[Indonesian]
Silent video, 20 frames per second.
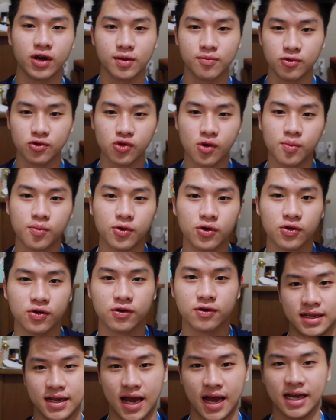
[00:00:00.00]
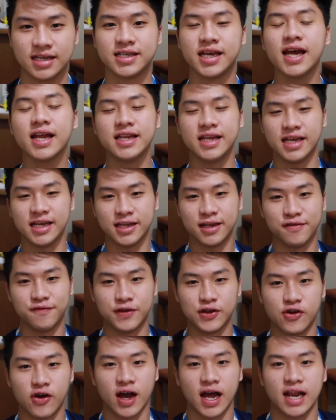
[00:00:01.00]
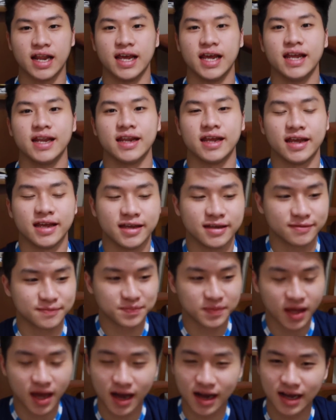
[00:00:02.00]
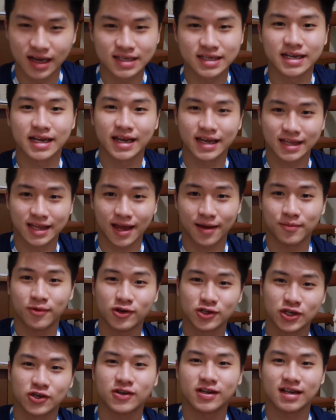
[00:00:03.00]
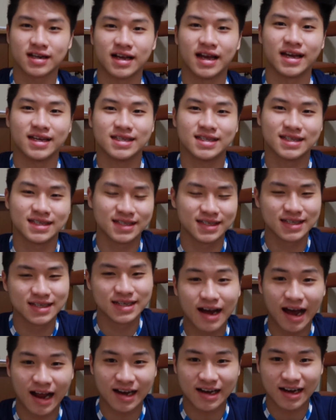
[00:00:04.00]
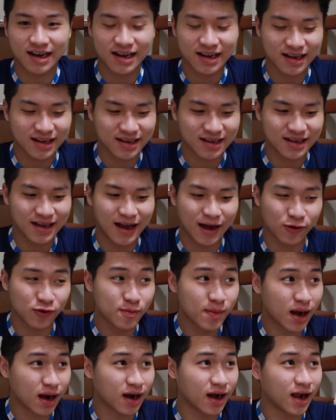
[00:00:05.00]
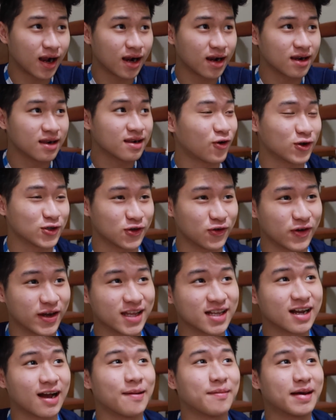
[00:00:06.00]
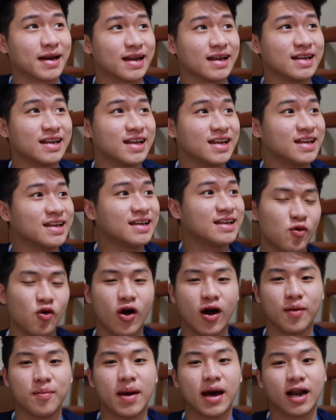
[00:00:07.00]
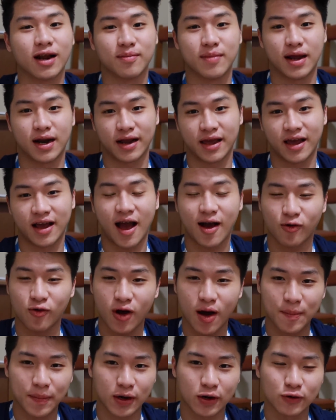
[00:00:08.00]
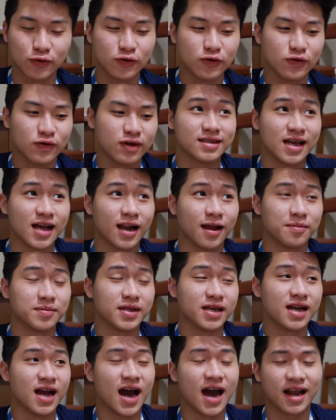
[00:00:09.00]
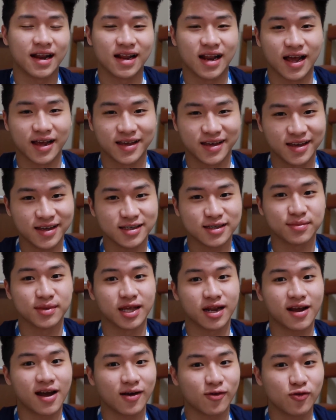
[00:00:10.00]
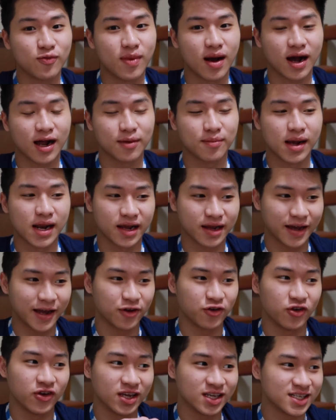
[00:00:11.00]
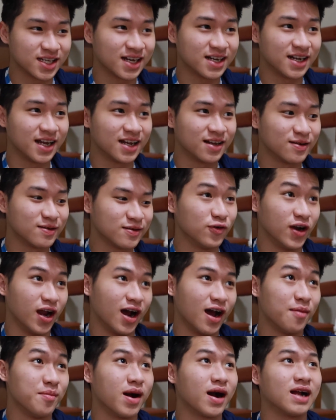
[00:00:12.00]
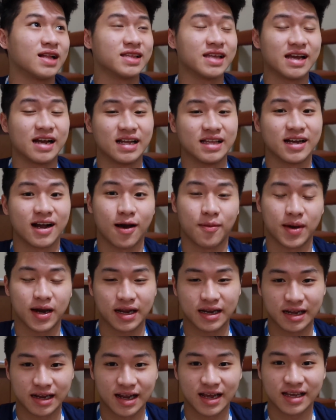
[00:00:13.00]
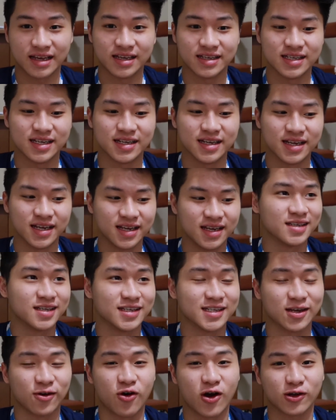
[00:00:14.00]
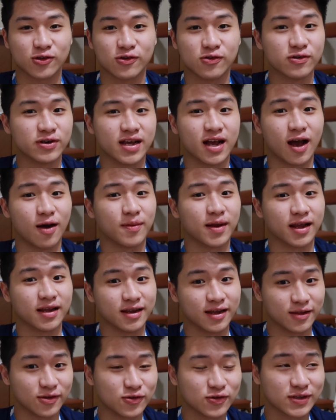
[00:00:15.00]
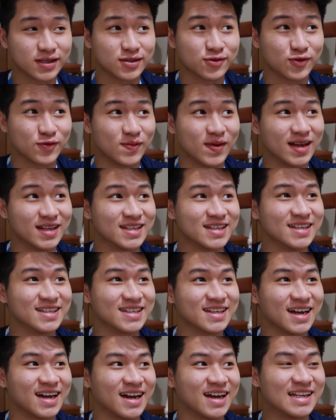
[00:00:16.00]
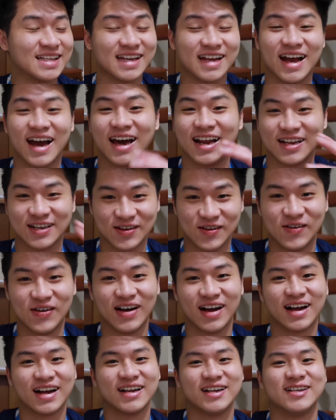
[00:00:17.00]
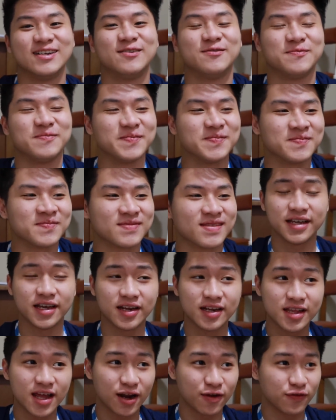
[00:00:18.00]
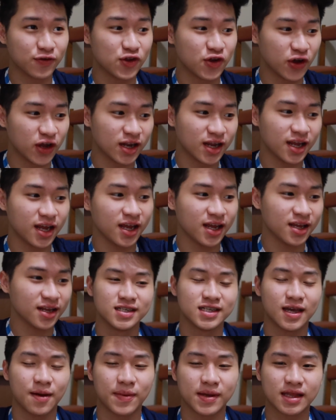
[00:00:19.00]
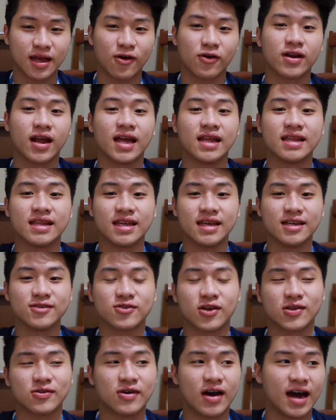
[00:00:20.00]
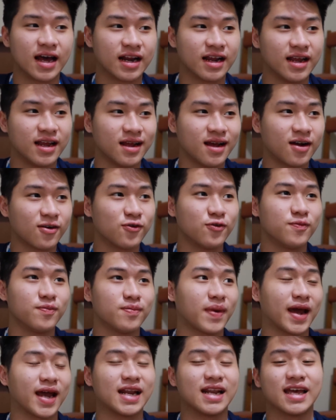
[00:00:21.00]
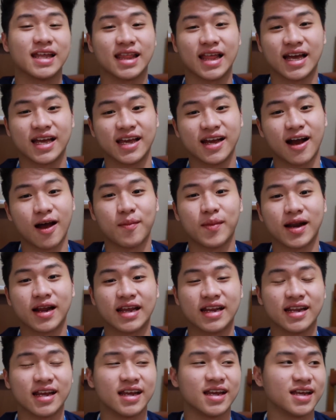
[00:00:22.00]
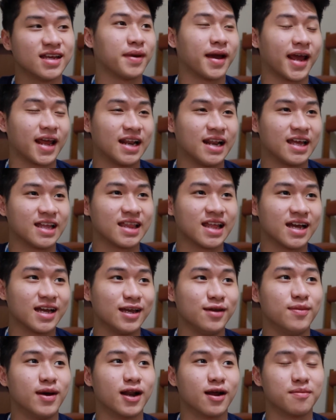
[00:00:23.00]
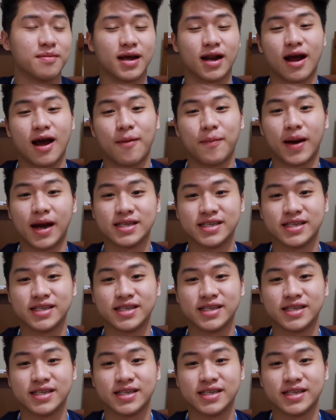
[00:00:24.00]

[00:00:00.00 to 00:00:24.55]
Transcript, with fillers: 2020 Nah, jadi di video kali ini Agak sedikit emosional guys Karena aku bakal kosongin kamar ini Buang barang-barang yang aku nggak perlu Dalam tiga hari lagi sebenarnya aku bakal balik ke Indonesia Dan udah nggak bakal tinggal di kamar ini lagi Jadi sisa waktuku di kamar ini itu cuma sisa tiga hari doang jadi dari video ini siapa tahu nanti suatu hari aku pengen lihat lagi kamar ini, pengen lihat lagi barang-barang apa